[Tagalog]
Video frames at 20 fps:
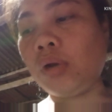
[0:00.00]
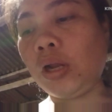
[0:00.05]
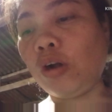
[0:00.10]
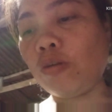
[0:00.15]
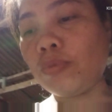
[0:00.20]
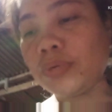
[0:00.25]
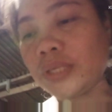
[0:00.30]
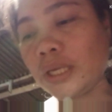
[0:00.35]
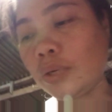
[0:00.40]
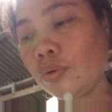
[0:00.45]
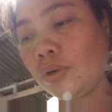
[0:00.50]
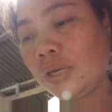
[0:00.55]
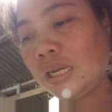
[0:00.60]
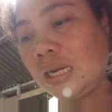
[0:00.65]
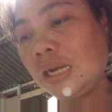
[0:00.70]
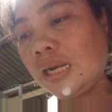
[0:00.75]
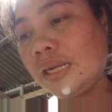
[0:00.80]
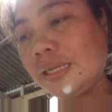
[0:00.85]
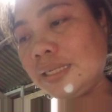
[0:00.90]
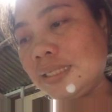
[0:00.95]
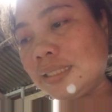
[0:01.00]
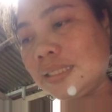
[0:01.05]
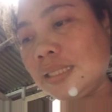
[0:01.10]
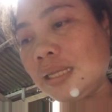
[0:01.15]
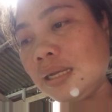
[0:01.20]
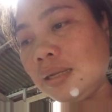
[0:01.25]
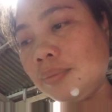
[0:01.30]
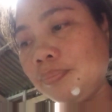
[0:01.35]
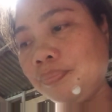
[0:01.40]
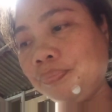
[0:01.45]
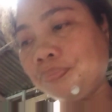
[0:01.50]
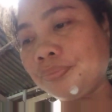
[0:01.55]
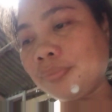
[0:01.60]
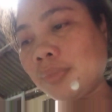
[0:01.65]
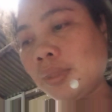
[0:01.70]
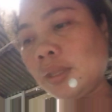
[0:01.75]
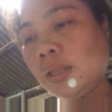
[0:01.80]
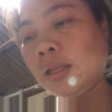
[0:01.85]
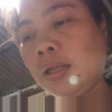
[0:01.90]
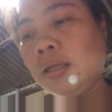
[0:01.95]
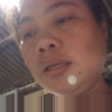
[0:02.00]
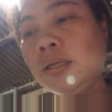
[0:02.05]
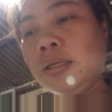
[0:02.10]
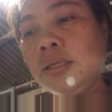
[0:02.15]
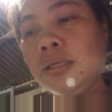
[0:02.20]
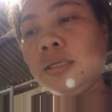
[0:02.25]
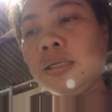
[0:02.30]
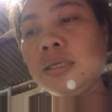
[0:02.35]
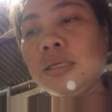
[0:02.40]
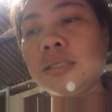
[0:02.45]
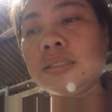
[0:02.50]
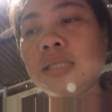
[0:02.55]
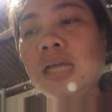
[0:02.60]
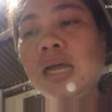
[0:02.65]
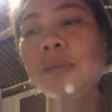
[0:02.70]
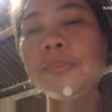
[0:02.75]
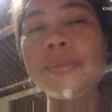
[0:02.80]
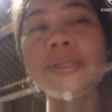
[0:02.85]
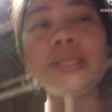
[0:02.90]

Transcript: Wala ako masyadong kilalang isda. Sa